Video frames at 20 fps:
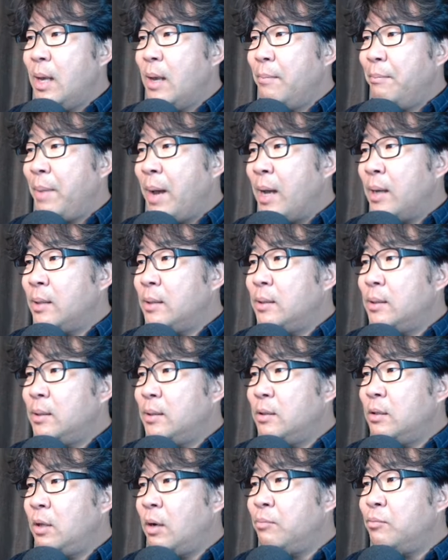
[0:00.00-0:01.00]
방은
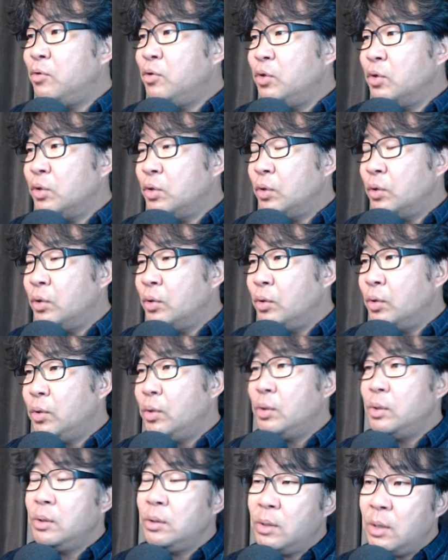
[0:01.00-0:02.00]
덧문으로,
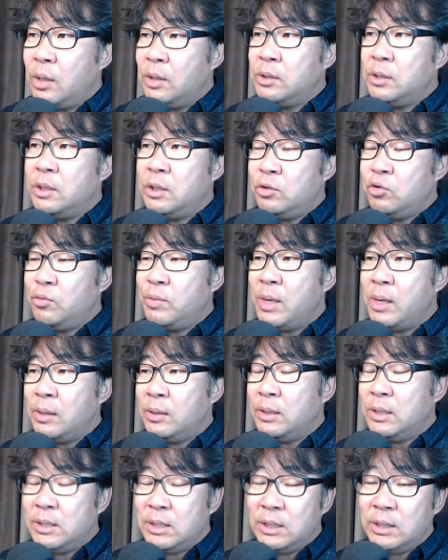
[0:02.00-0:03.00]
거실, 주방
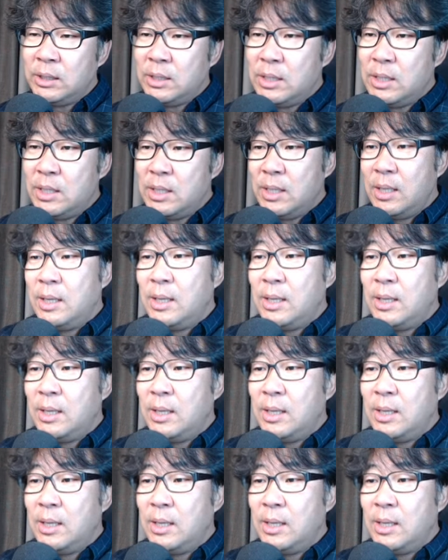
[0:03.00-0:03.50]
1층은